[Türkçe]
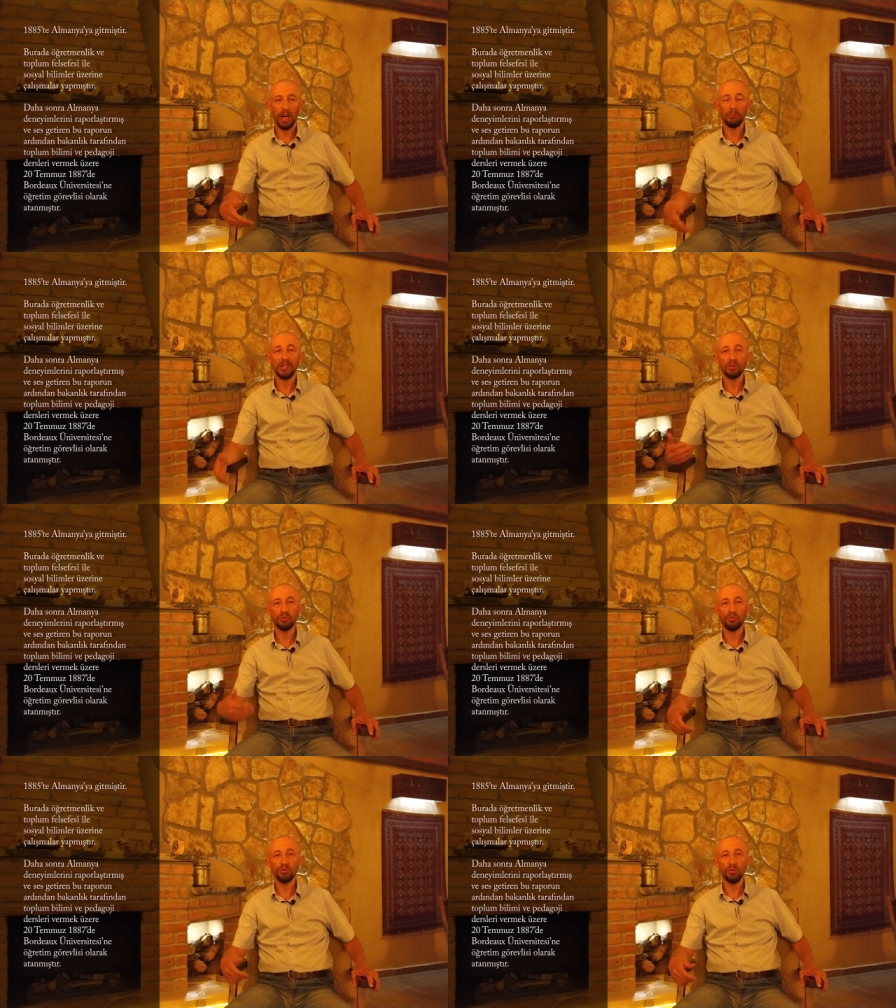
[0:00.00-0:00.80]
Almanya
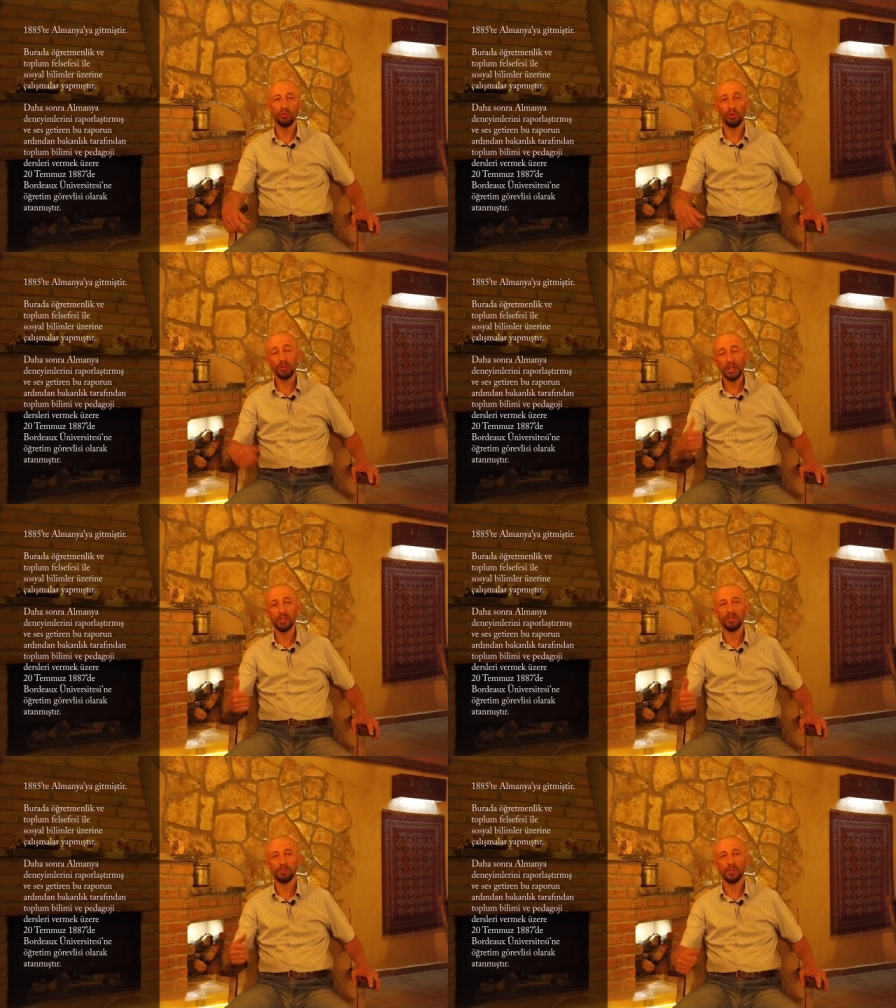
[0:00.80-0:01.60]
dönüşü
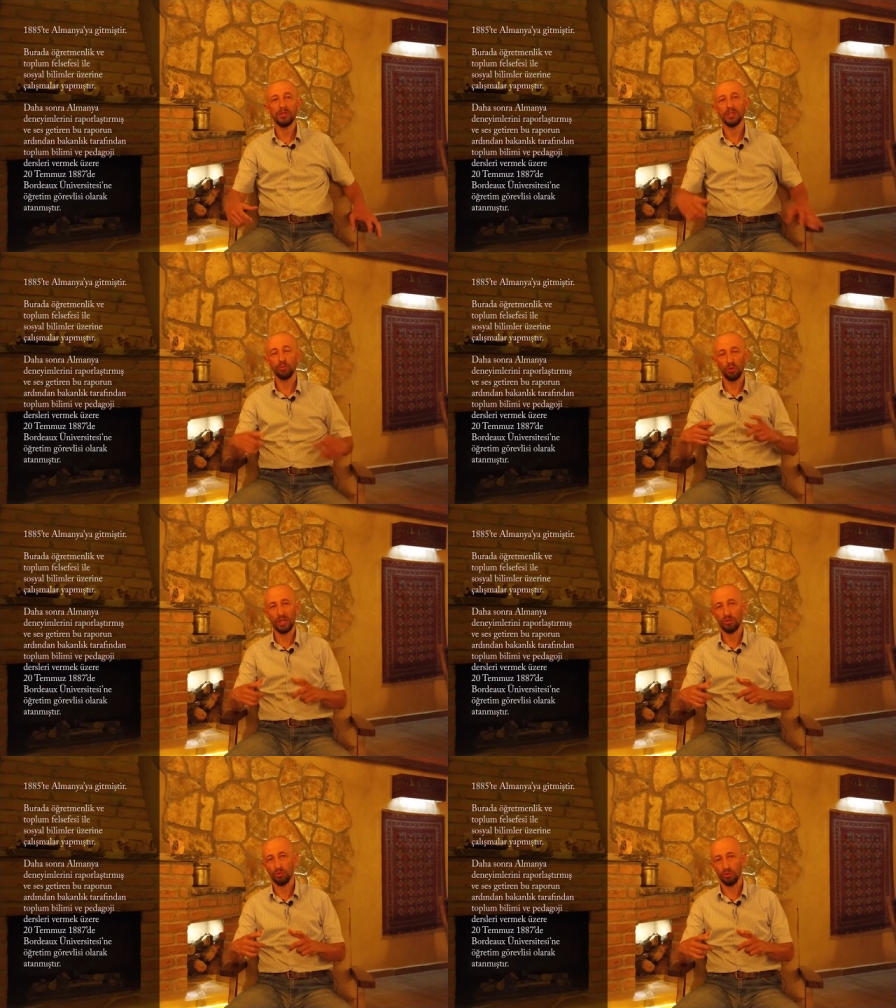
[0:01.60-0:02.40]
oradaki çalışmalarını
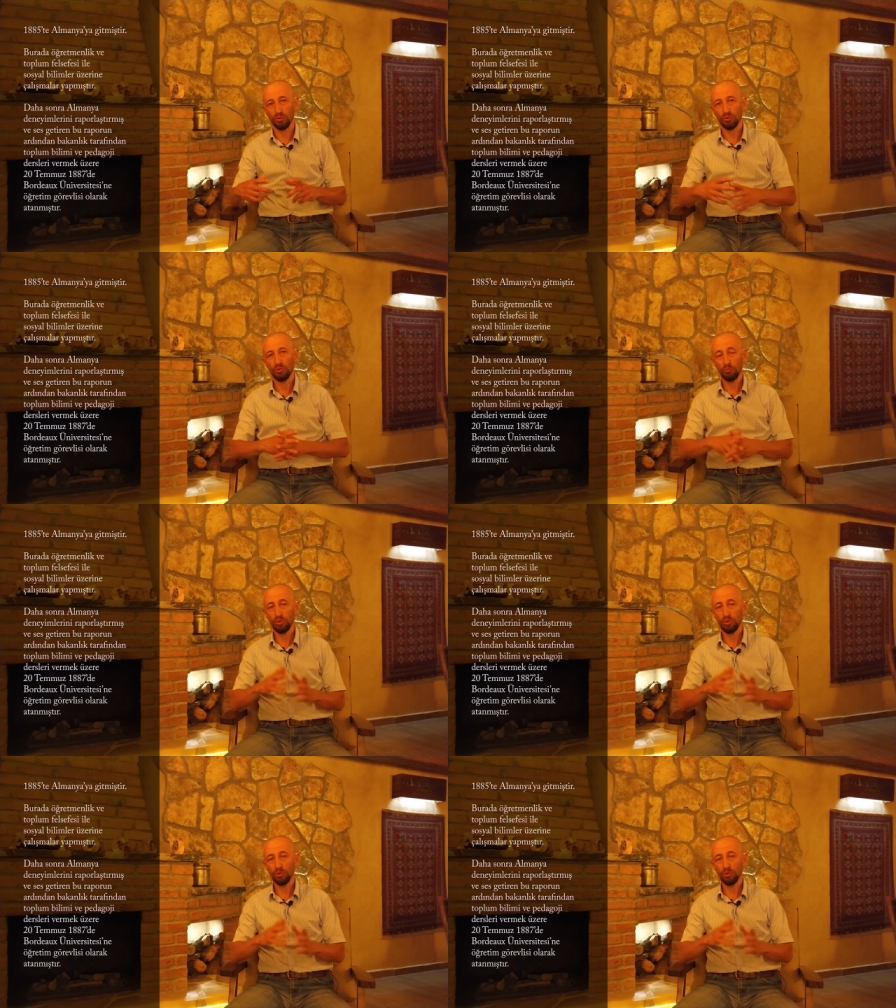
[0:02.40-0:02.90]
raporlaştırıyor.